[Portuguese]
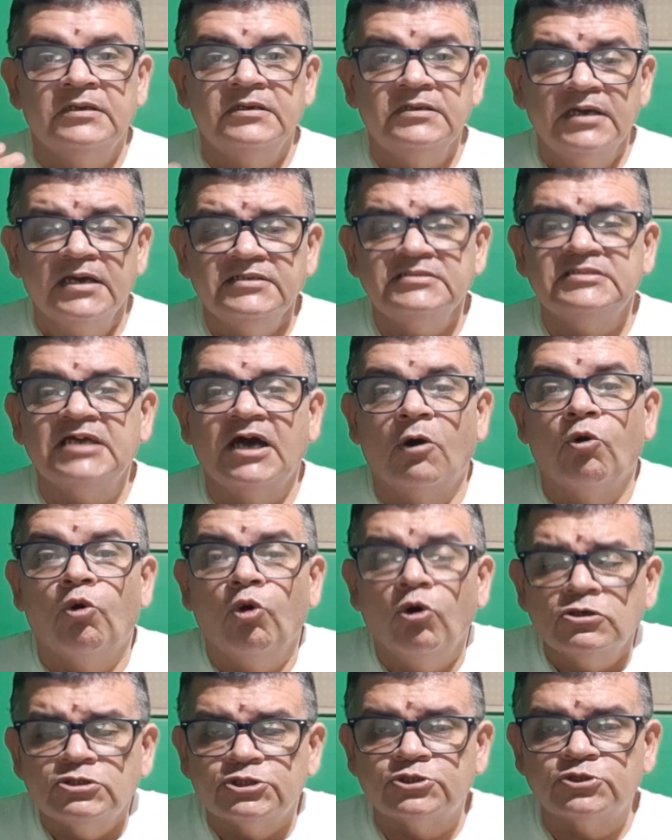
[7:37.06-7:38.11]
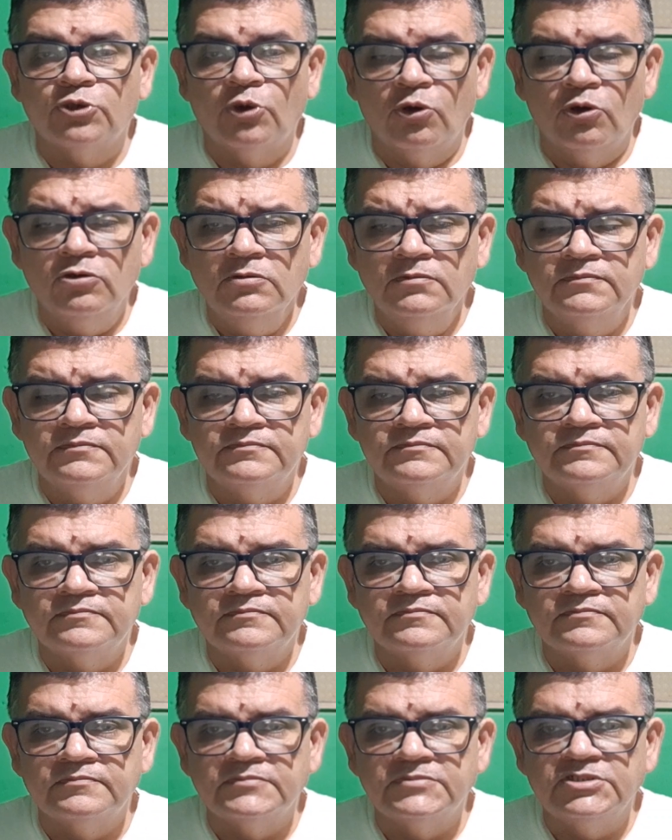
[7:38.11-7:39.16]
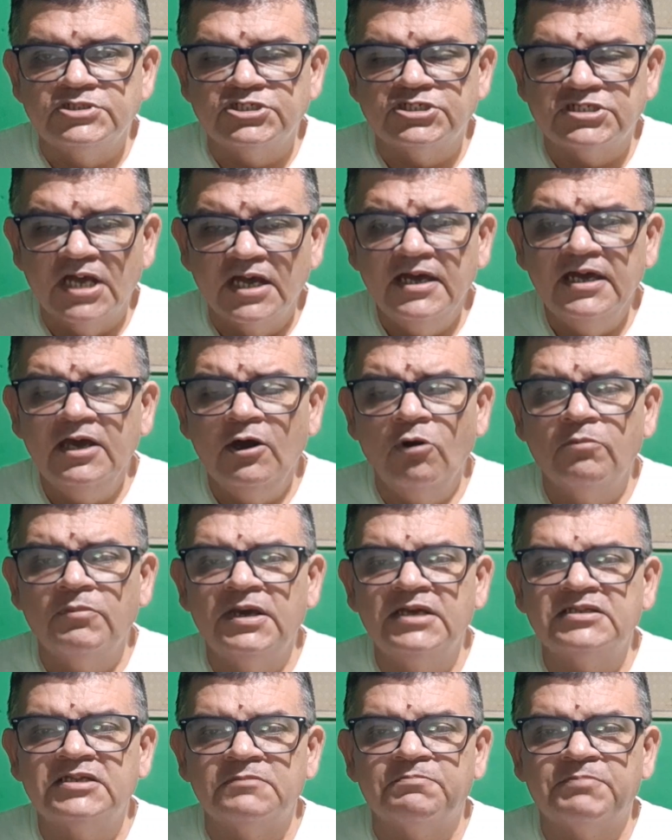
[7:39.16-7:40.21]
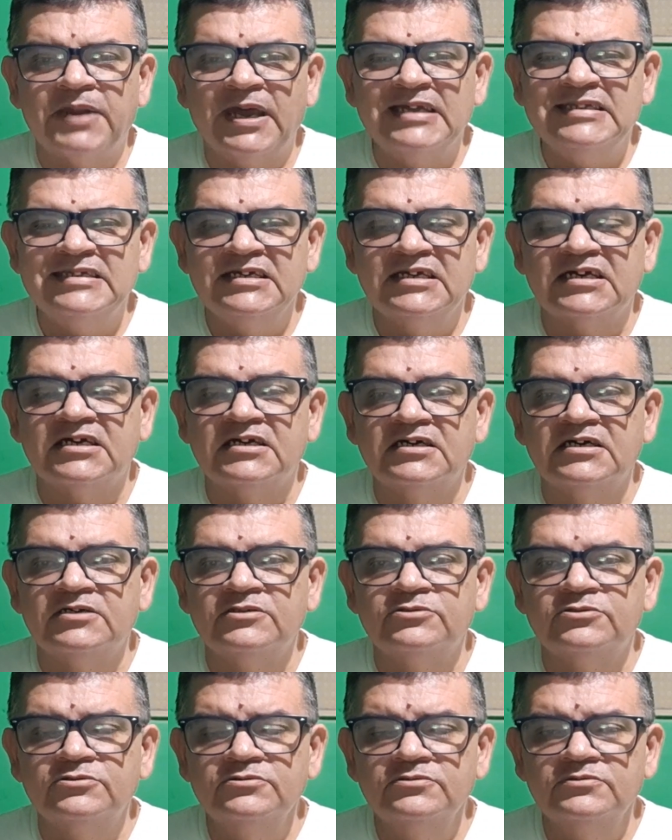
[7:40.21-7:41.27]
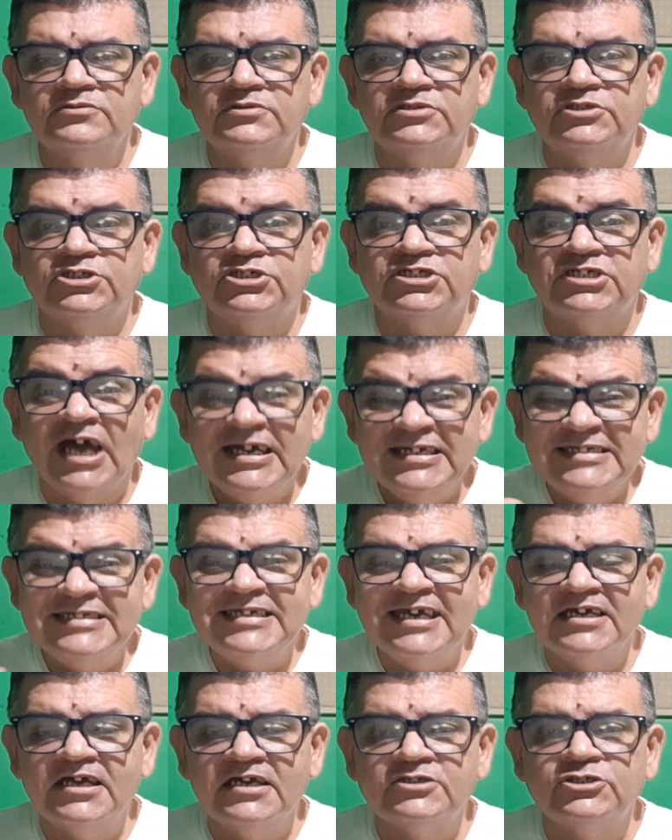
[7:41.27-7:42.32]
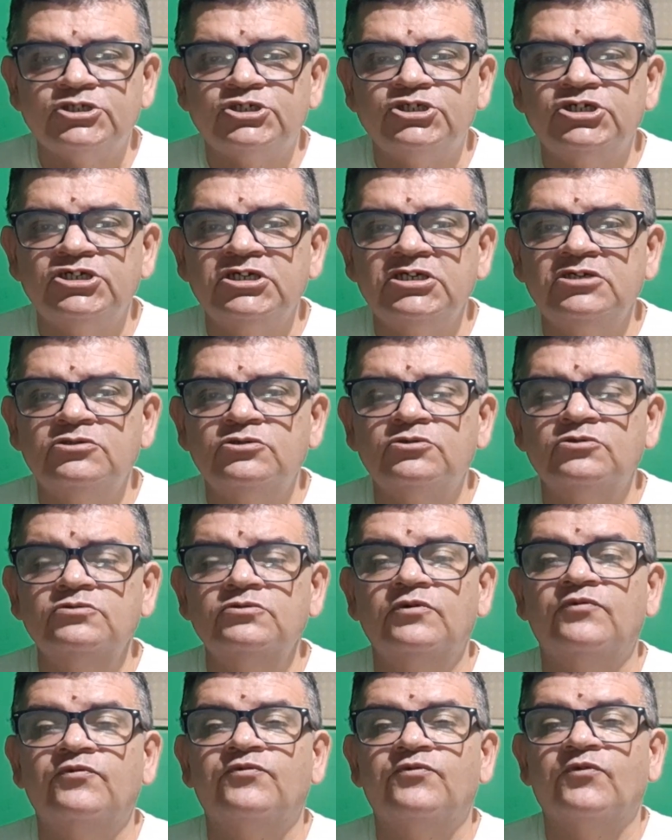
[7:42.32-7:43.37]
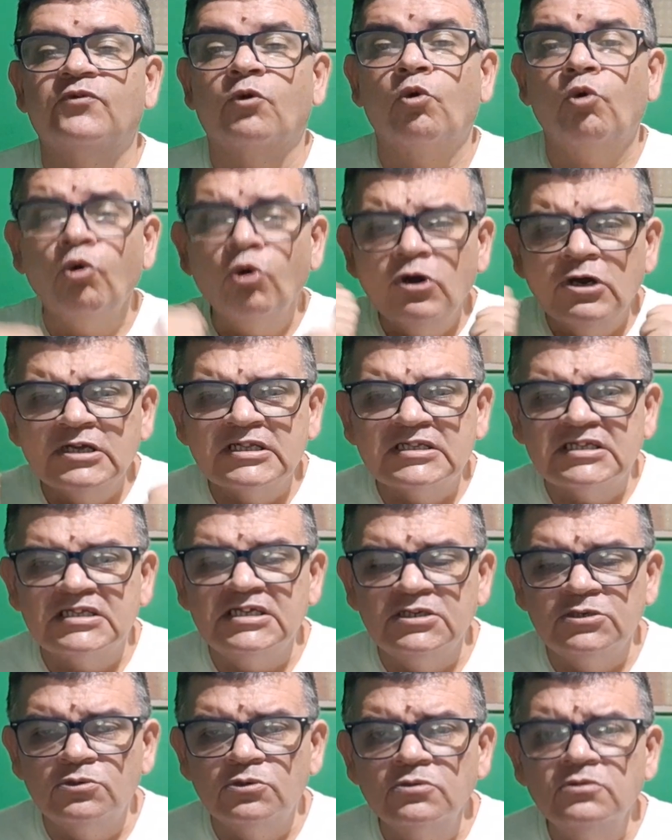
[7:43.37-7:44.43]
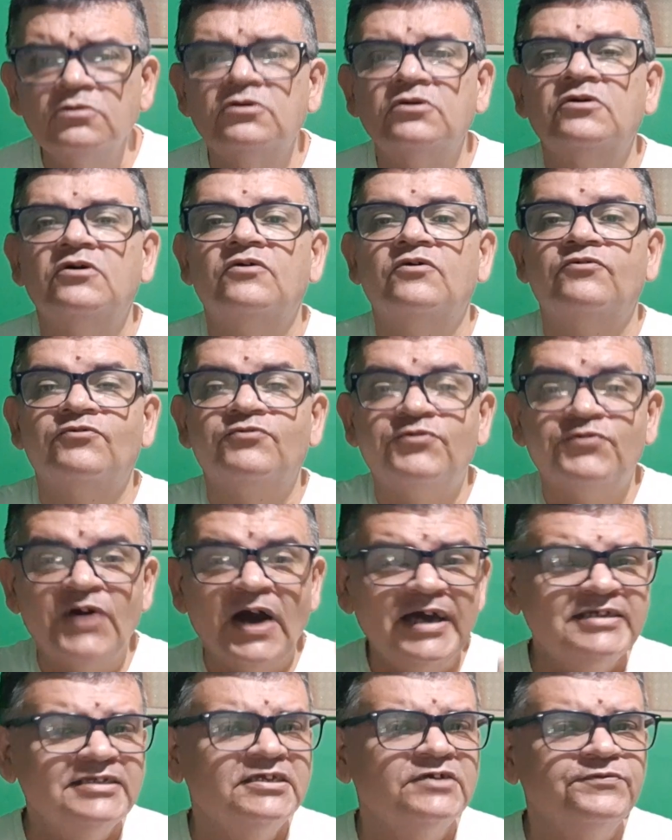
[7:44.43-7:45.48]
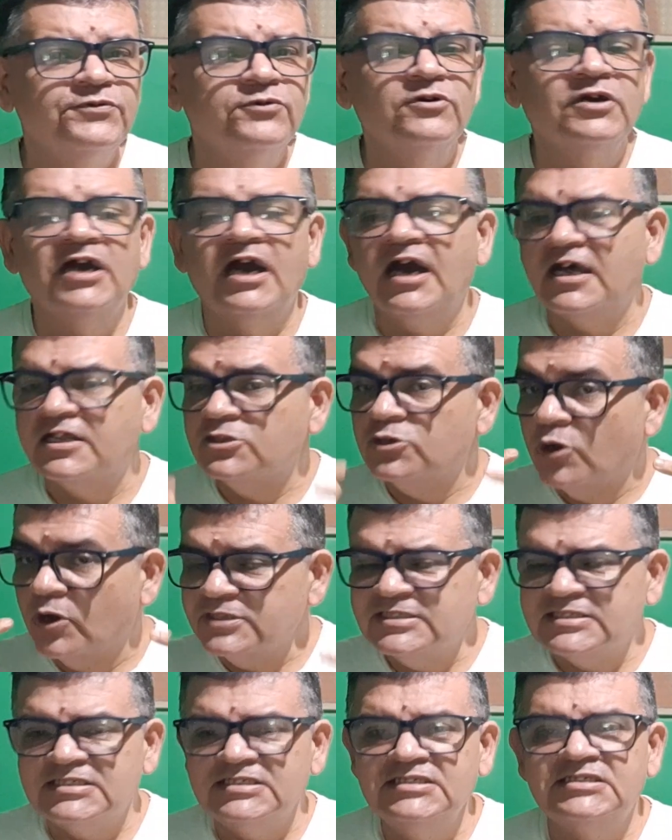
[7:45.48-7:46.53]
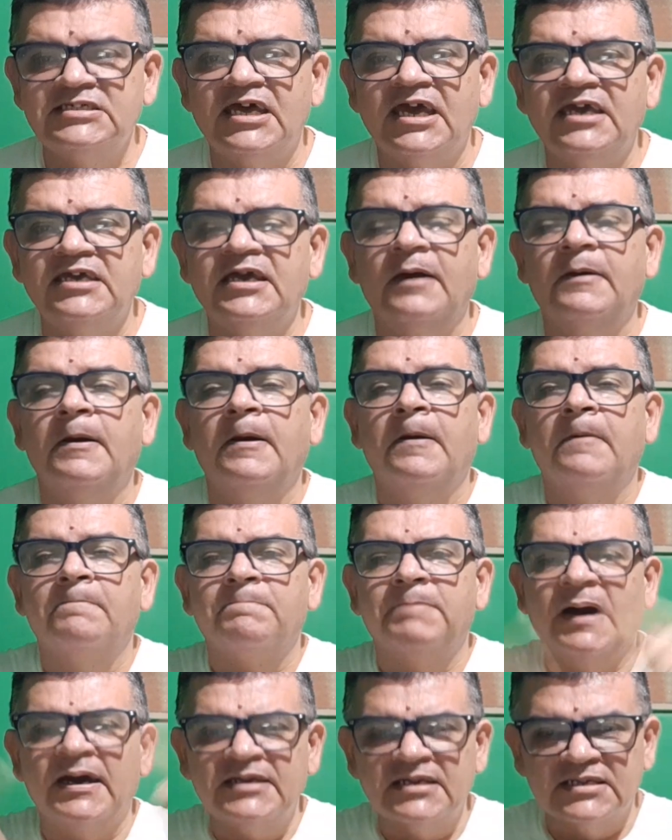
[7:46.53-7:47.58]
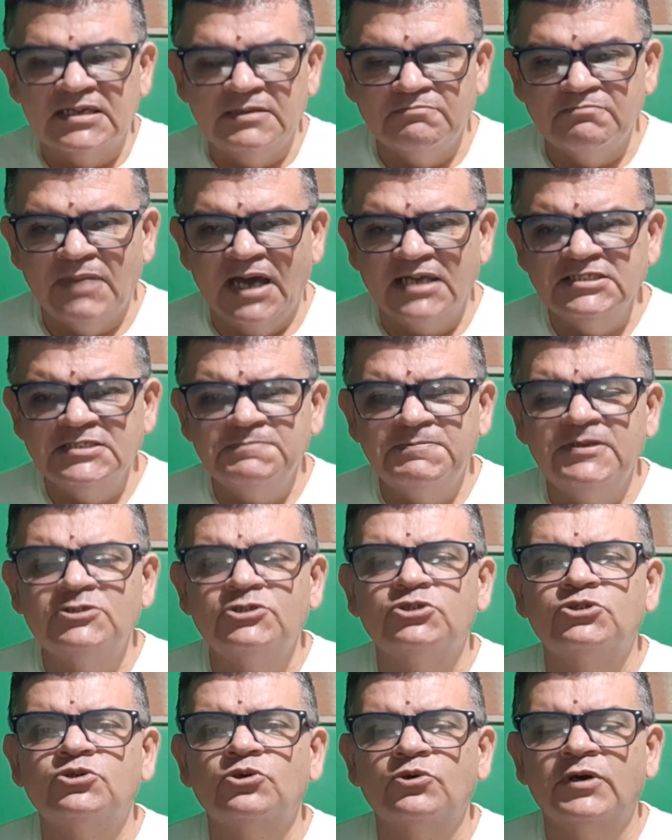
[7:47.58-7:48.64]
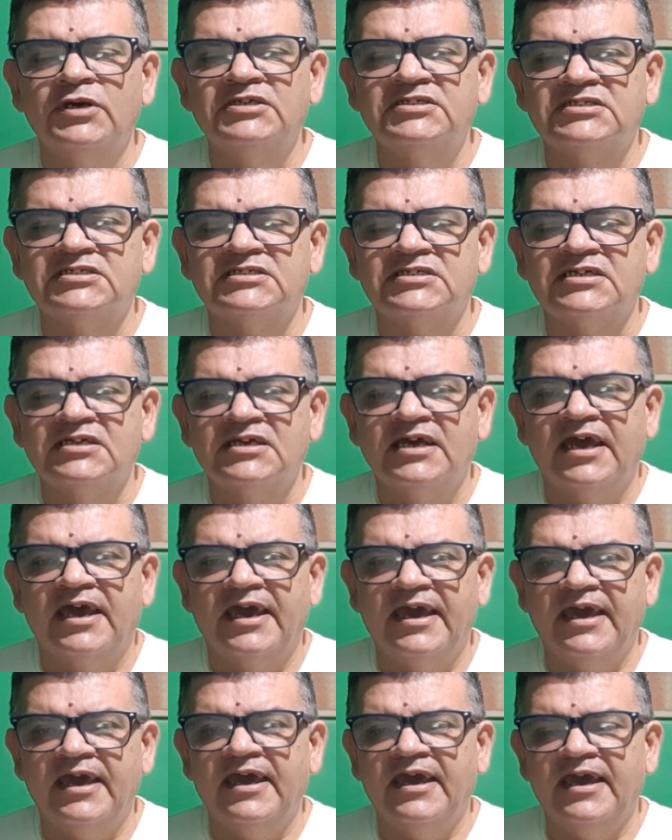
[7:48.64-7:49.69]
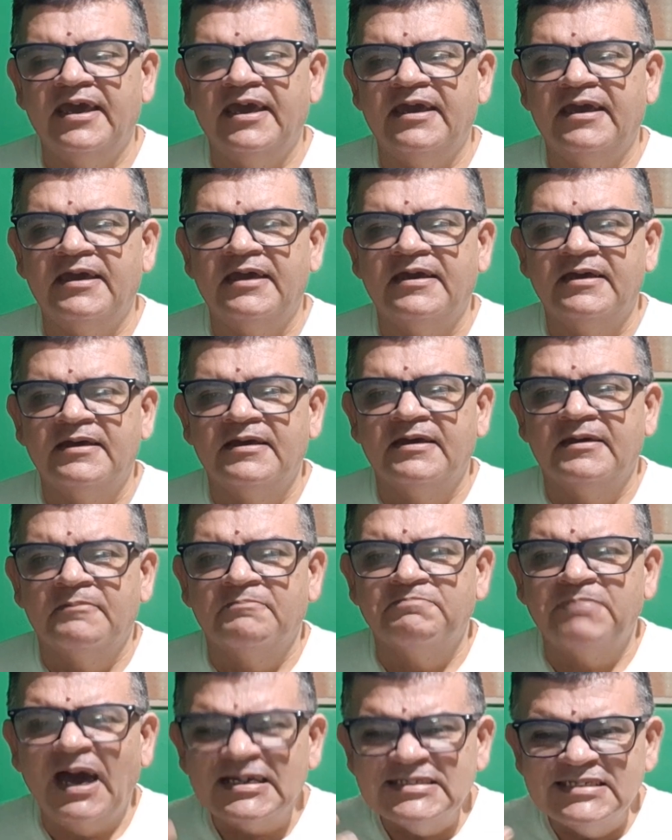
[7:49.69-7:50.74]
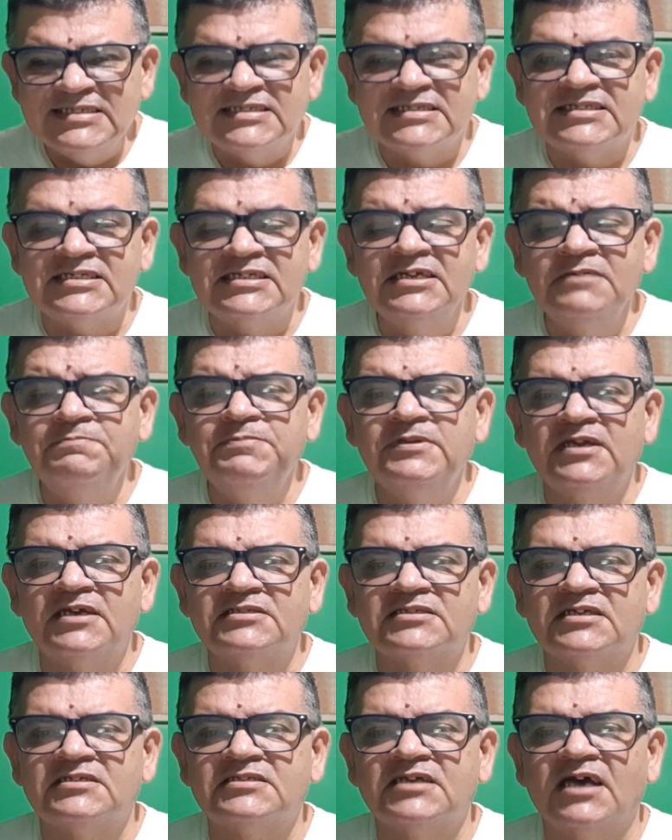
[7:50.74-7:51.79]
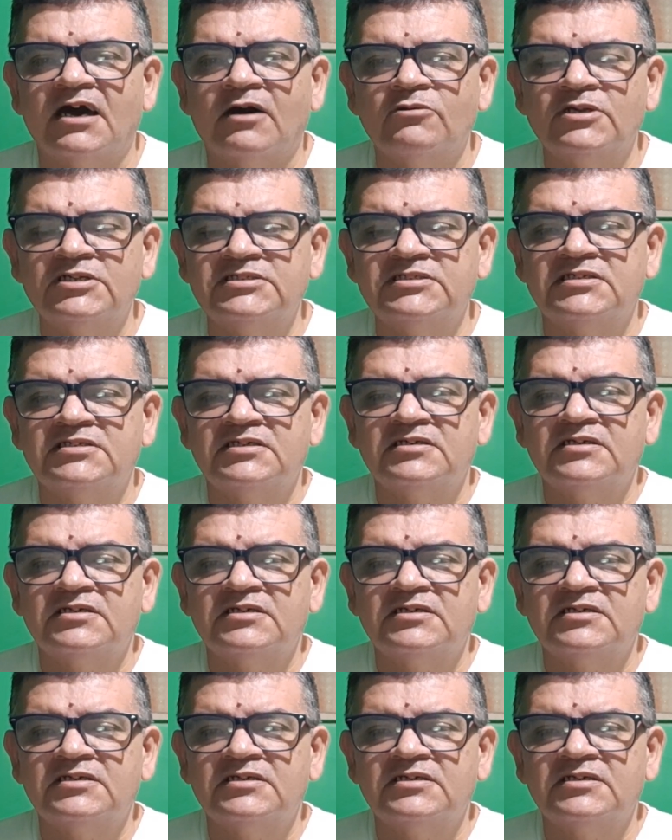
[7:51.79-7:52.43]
E então, gostou? Está realmente praticando? Está interagindo? Curtiu? Vai divulgar a nossa ideia para que mais pessoas é, participe dessas aulas.